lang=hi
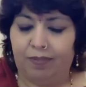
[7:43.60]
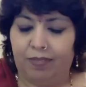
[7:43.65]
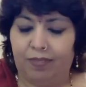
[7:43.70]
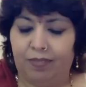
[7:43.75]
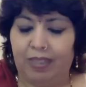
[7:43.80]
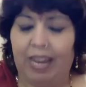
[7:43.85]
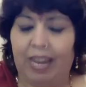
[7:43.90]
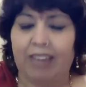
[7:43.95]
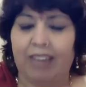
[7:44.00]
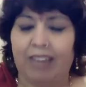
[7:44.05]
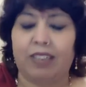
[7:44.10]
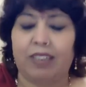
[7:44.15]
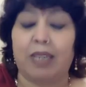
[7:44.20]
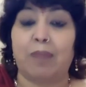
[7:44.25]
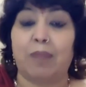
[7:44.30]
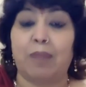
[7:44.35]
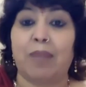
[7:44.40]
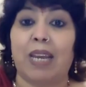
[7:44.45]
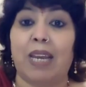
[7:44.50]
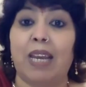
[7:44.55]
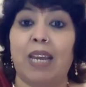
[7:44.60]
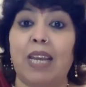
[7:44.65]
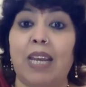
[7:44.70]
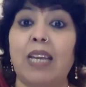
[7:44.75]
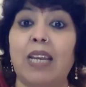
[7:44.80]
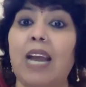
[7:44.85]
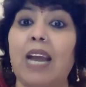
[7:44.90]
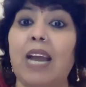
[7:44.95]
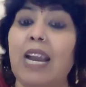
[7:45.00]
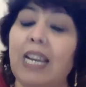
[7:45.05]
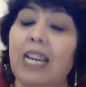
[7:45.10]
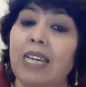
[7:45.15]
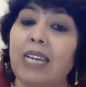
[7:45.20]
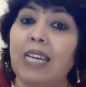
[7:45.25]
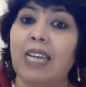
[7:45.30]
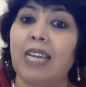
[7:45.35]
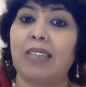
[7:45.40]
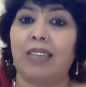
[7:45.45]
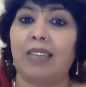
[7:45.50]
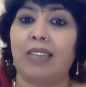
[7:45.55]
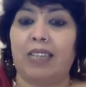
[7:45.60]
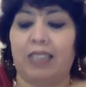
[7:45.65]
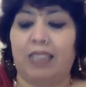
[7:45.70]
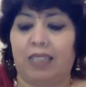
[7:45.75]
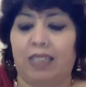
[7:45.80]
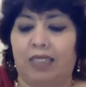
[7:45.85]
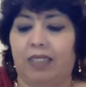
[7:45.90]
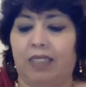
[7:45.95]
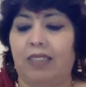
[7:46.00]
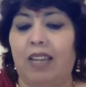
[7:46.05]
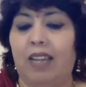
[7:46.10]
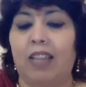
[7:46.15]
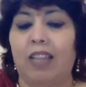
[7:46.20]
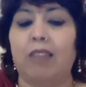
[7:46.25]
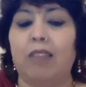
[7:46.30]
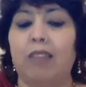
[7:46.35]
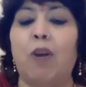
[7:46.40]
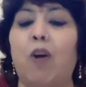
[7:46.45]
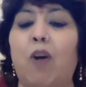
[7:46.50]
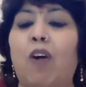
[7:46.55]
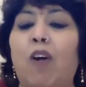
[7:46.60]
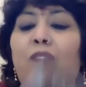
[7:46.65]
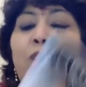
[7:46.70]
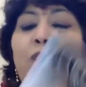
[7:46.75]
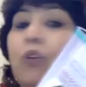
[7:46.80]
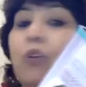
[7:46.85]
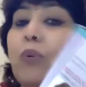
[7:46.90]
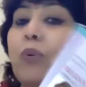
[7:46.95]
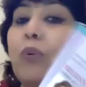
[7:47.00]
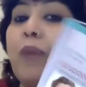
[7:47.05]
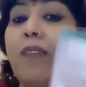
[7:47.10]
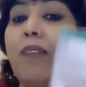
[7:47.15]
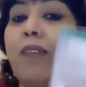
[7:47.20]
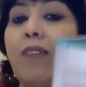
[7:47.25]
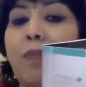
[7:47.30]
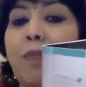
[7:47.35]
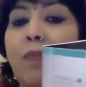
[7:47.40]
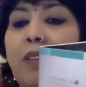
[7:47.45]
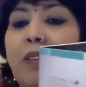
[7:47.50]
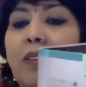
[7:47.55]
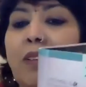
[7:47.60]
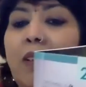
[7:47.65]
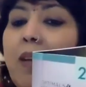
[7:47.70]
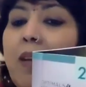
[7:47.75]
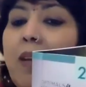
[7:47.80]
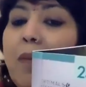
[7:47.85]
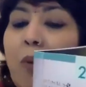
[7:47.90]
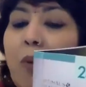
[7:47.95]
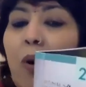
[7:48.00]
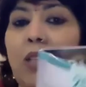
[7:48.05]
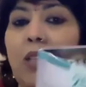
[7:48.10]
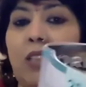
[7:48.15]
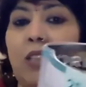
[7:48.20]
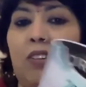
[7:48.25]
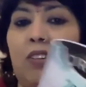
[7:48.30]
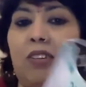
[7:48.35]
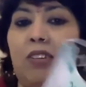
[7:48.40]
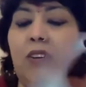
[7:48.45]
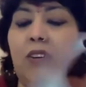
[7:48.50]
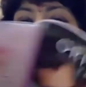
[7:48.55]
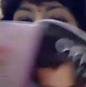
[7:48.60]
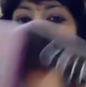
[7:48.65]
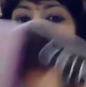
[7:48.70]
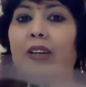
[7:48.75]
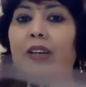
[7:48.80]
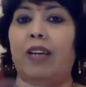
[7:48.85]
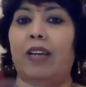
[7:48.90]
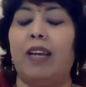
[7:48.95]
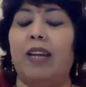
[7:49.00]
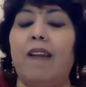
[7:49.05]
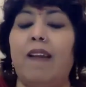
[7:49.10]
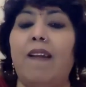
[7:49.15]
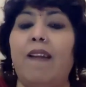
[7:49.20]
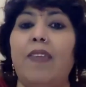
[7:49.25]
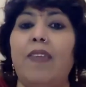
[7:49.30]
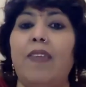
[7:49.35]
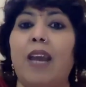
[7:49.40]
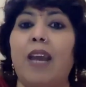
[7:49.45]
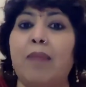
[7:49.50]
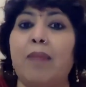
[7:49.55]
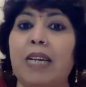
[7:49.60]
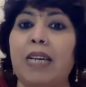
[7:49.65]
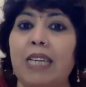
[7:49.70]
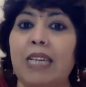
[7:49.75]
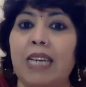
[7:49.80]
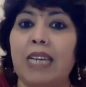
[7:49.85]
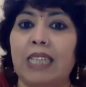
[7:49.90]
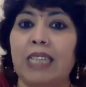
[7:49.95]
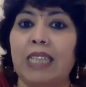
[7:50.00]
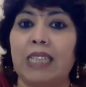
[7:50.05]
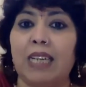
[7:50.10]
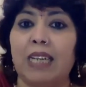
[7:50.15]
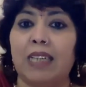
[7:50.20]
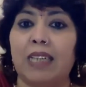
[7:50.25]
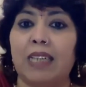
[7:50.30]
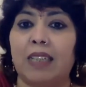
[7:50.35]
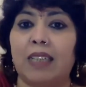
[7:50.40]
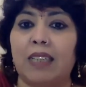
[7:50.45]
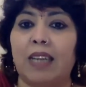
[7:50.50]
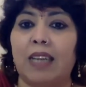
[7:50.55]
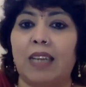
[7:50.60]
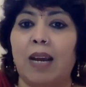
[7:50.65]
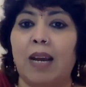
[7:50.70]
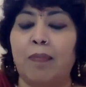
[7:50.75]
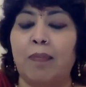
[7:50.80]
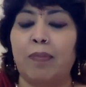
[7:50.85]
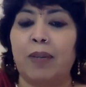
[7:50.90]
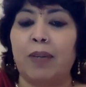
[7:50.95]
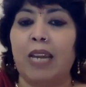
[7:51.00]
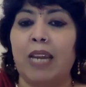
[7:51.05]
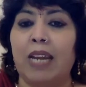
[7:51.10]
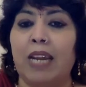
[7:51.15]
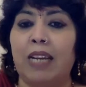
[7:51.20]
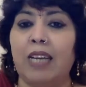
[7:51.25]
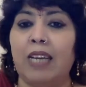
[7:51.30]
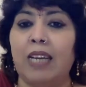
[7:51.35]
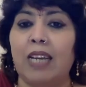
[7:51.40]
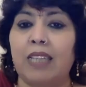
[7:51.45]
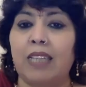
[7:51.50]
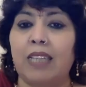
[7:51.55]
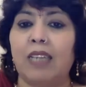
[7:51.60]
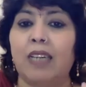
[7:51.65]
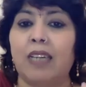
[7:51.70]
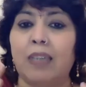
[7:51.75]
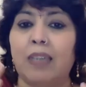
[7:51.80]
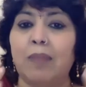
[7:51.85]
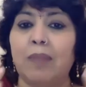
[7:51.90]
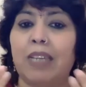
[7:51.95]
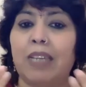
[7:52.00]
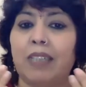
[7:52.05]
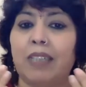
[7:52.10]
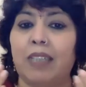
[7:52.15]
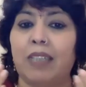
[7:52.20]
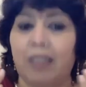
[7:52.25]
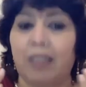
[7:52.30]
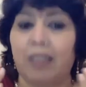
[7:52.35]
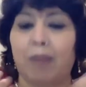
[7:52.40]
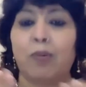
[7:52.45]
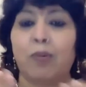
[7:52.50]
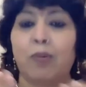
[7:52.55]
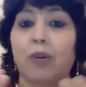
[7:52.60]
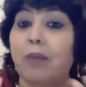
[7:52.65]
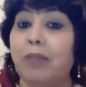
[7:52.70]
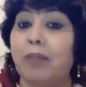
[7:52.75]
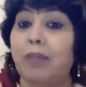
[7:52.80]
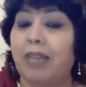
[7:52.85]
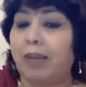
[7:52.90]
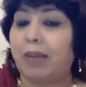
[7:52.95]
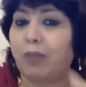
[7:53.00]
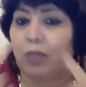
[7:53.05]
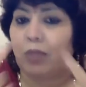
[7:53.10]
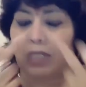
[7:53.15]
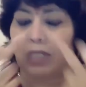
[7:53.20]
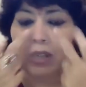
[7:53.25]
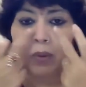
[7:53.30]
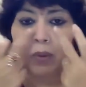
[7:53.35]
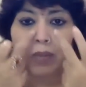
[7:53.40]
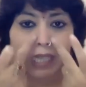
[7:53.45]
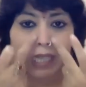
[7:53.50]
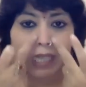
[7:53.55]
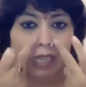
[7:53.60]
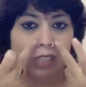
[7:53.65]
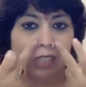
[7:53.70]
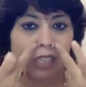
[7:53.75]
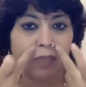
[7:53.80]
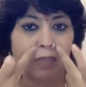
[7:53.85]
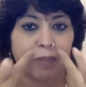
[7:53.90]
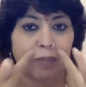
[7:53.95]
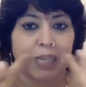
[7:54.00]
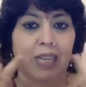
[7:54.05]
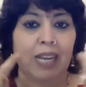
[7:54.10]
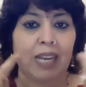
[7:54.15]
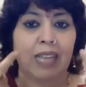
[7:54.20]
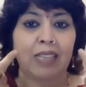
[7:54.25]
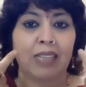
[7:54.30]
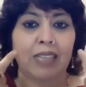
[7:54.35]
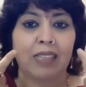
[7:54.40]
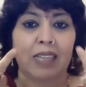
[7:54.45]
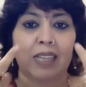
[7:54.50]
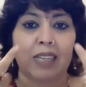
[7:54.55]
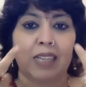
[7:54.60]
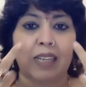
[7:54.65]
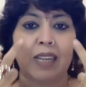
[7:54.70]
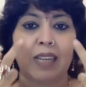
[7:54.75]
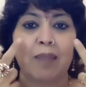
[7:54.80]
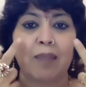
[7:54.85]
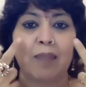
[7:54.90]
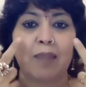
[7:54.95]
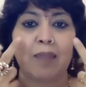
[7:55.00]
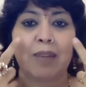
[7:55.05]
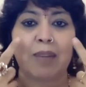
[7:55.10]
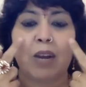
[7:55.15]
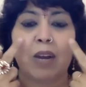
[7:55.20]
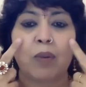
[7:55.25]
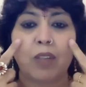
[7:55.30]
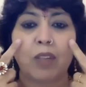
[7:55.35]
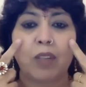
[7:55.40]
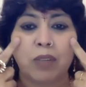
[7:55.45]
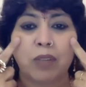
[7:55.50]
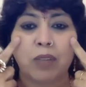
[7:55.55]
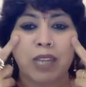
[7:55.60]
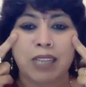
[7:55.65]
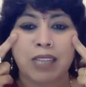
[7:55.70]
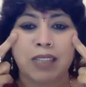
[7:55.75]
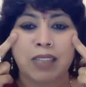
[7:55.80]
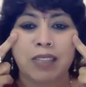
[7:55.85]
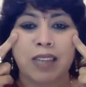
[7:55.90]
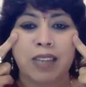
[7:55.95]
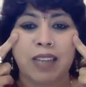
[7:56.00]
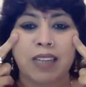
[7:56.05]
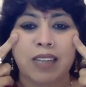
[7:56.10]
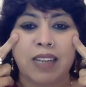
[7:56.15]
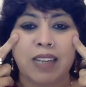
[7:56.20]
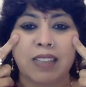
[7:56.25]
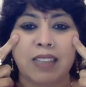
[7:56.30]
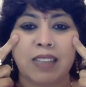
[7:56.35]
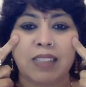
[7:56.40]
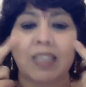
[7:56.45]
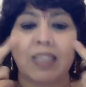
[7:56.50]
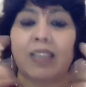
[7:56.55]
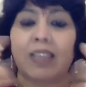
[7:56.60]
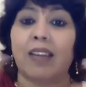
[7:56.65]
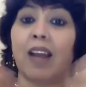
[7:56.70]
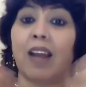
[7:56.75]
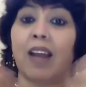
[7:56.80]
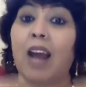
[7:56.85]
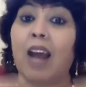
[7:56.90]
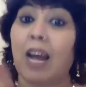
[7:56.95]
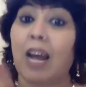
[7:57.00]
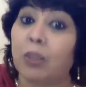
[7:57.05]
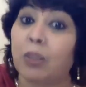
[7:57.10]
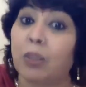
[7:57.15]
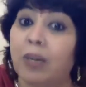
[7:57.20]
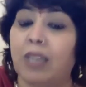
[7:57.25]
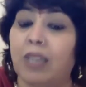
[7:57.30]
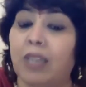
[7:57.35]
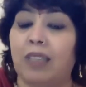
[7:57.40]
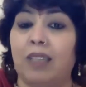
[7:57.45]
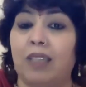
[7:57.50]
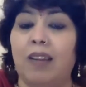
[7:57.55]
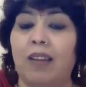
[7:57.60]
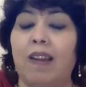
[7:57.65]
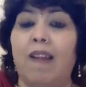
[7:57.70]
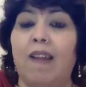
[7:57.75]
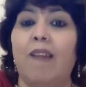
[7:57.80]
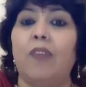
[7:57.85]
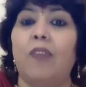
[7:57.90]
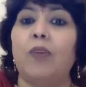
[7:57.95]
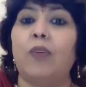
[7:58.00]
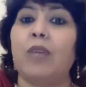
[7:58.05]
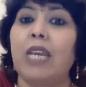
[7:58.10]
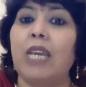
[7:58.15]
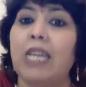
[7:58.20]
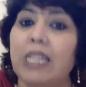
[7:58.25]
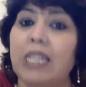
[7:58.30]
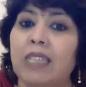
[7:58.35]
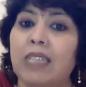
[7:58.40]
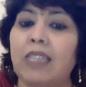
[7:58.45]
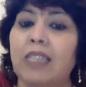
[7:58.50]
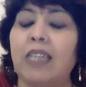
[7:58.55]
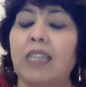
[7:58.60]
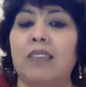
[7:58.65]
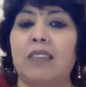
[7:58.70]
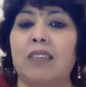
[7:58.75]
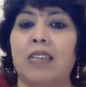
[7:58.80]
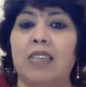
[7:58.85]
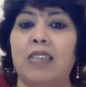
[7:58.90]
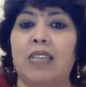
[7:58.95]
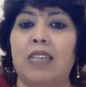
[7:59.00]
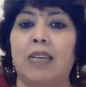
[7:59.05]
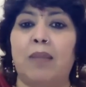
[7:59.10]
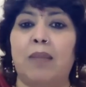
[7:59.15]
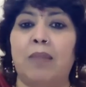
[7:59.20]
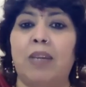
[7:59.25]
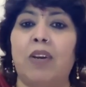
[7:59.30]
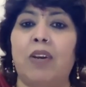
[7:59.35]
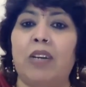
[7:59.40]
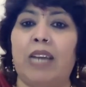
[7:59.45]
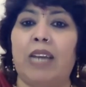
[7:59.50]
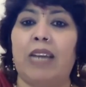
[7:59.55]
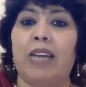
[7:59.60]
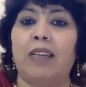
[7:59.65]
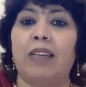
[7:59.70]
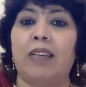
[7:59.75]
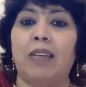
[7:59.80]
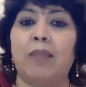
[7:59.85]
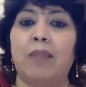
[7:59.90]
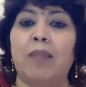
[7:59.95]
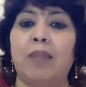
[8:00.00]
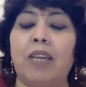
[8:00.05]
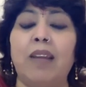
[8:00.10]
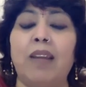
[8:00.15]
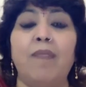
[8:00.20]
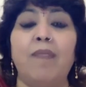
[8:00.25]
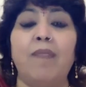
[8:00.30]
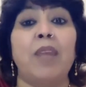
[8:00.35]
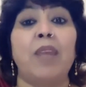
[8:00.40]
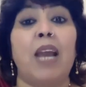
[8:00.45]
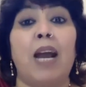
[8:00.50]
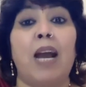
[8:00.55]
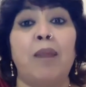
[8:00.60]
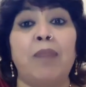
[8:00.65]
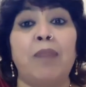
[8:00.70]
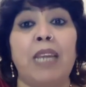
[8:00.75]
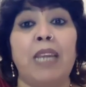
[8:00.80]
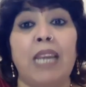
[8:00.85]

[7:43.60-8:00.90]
नाइट क्रीम है एंटी एजिंग क्या करती है इस पर ऑफर तो ट्वेंटी फाइव परसेंट की है बहुत अच्छी ऑफर है अब एंटी एजिंग क्या करती है आपकी एंटी एजिंग अगर मैं आपको कभी डेमो दिखाऊंगी ये जैसे मेरी लाइन दिख रही है मैं लगाऊंगी तो ये खिंच जाएंगी ऐसे हाथों हाथ तो ये इतनी अच्छा सिरम है और नाइट क्रीम है आपकी